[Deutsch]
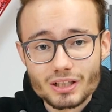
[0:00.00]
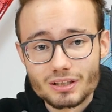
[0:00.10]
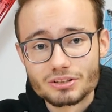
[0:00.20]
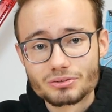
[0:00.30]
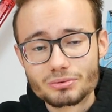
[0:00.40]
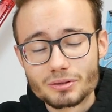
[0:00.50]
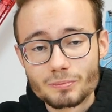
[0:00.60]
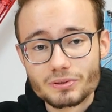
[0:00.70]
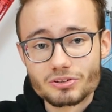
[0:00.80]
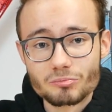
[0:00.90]
euch alles Gute,
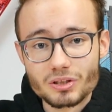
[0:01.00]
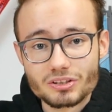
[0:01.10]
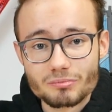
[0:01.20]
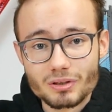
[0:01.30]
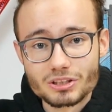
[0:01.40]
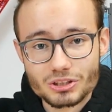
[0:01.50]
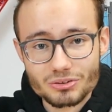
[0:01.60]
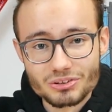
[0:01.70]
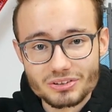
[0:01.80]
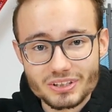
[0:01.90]
bis zum nächsten Mal.
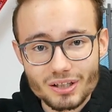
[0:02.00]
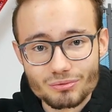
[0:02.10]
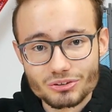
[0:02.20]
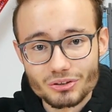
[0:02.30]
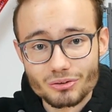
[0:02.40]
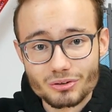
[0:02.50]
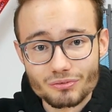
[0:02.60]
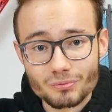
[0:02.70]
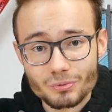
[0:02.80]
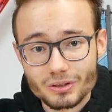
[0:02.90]
Tschüss und Servus, euer Luca
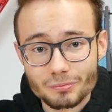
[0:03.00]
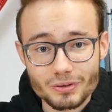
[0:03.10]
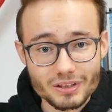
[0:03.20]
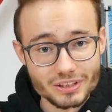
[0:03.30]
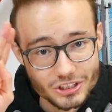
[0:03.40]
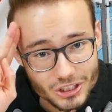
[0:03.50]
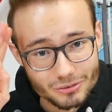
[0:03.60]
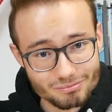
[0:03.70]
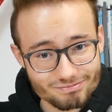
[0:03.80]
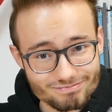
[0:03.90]
von Breaker Break.
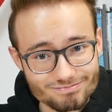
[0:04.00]
Ciao.